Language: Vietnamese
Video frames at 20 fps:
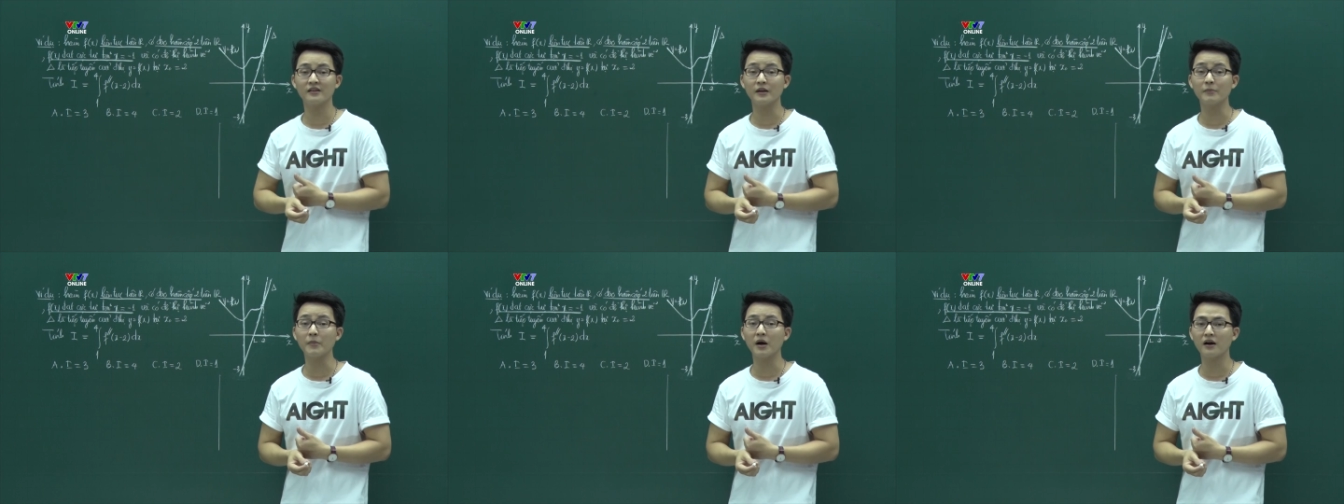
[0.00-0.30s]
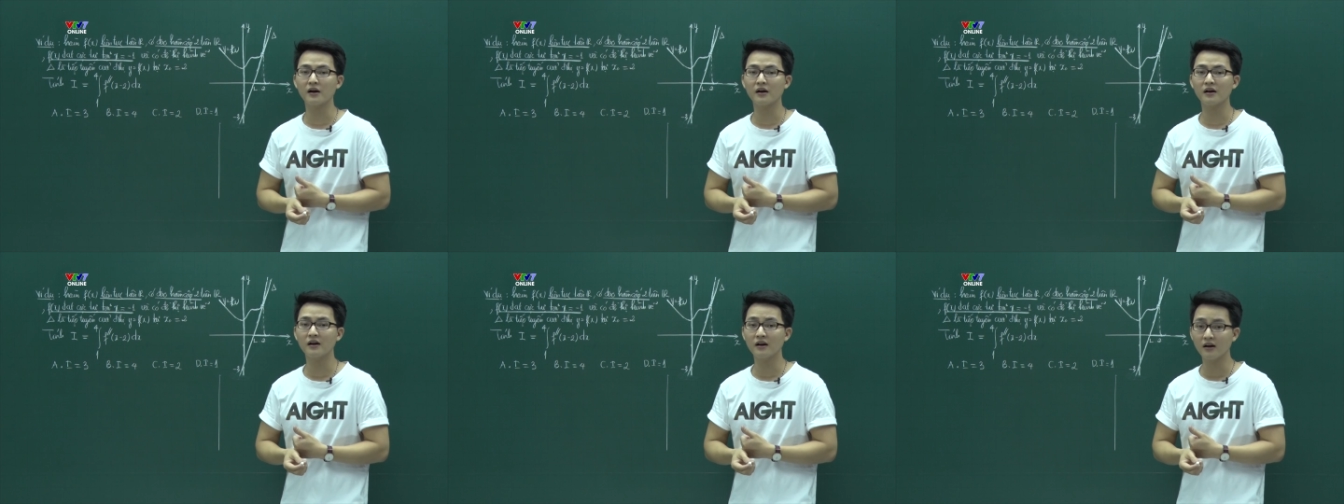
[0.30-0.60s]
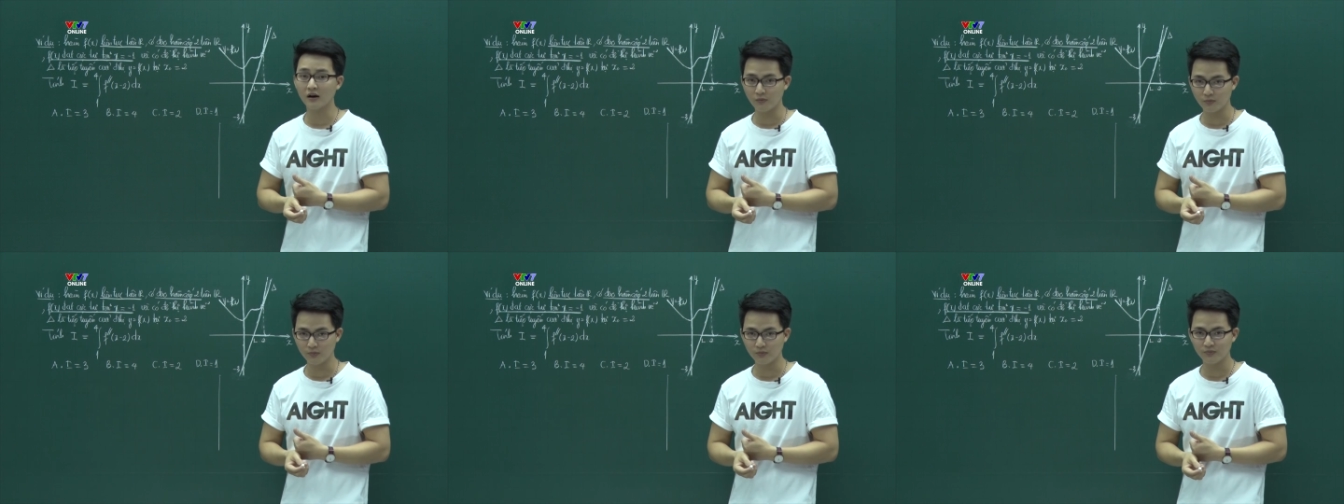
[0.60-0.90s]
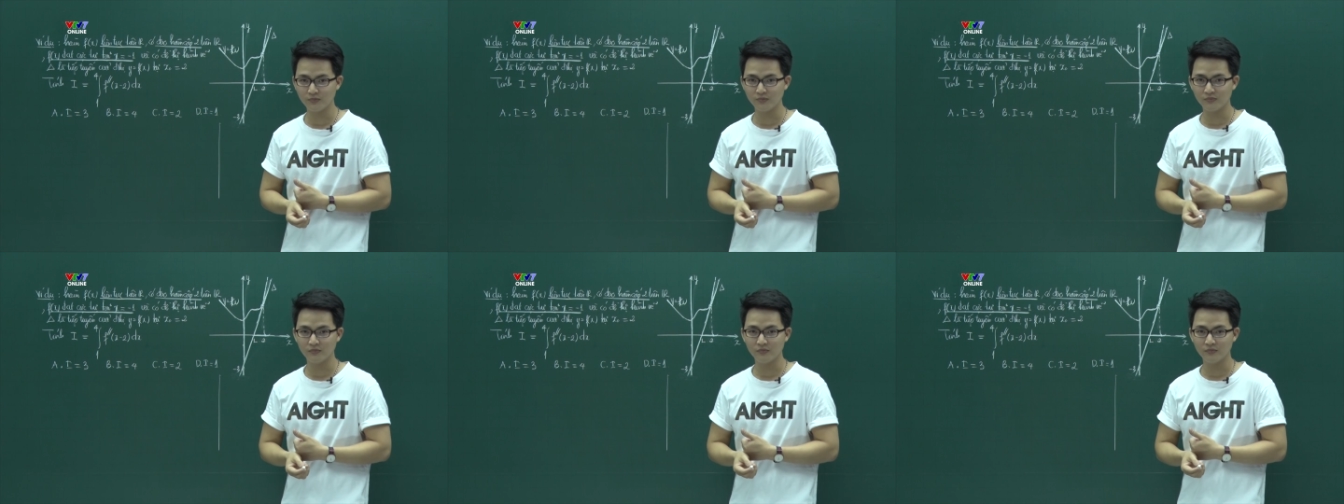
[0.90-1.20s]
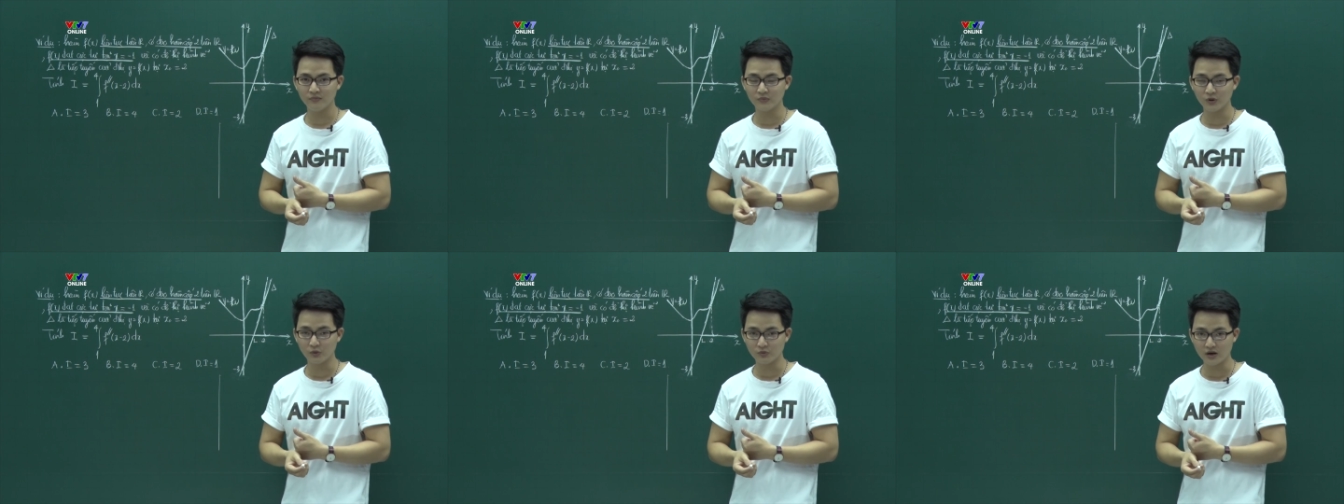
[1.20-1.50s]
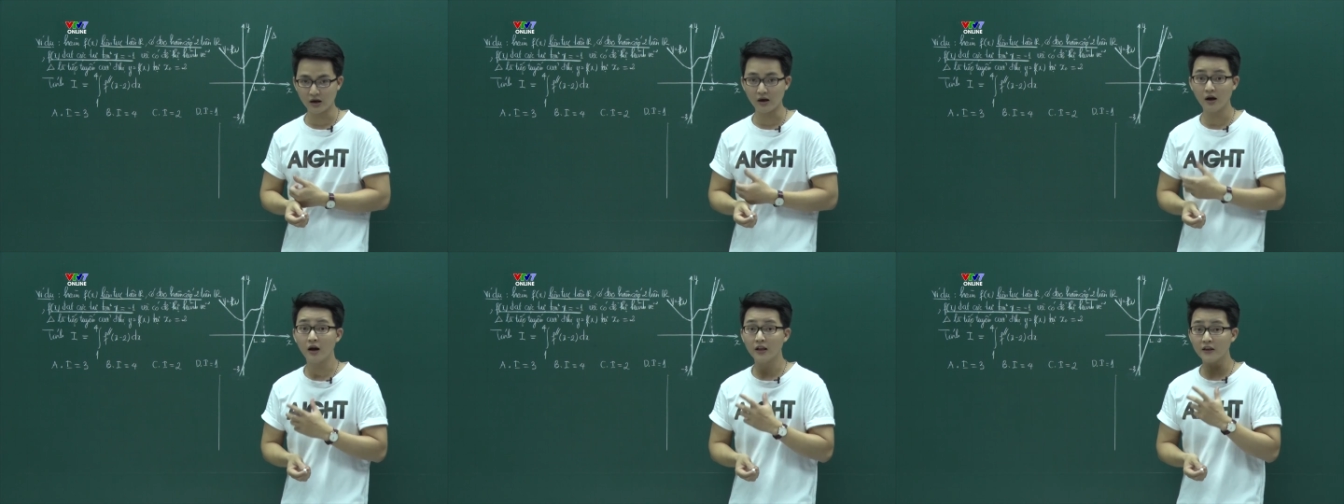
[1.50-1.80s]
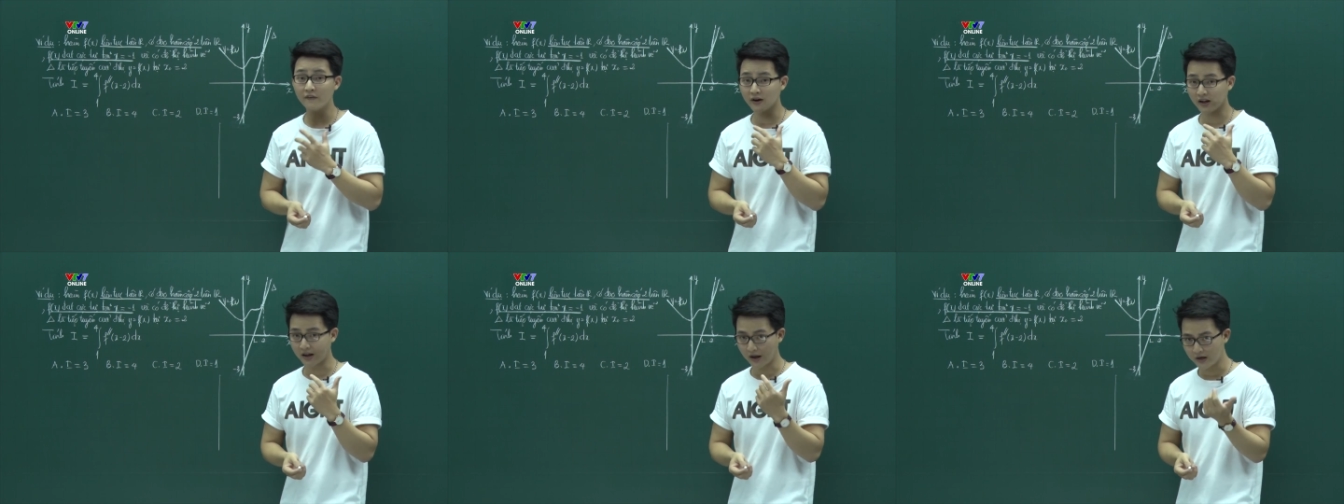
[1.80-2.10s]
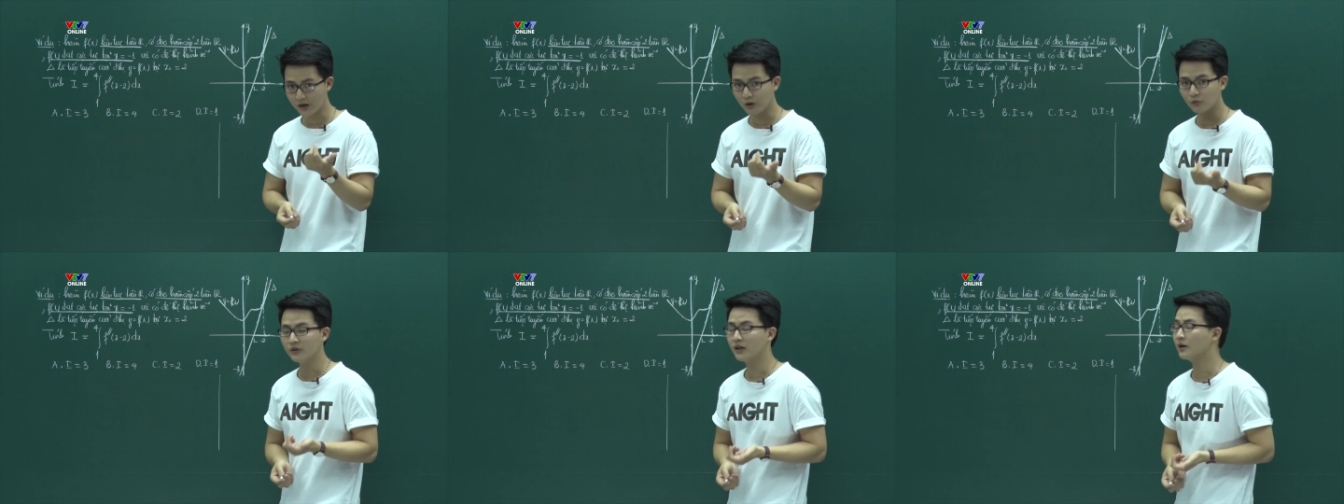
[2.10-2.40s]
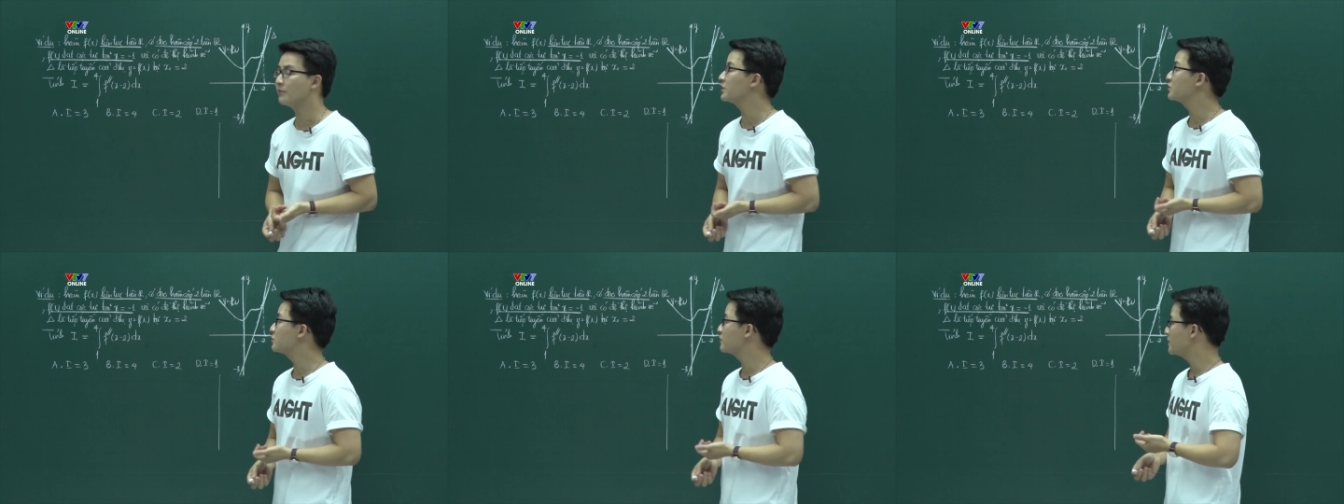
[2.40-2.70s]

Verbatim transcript: Sẽ bằng 0. Đúng chưa? Như vậy cái đầu tiên mà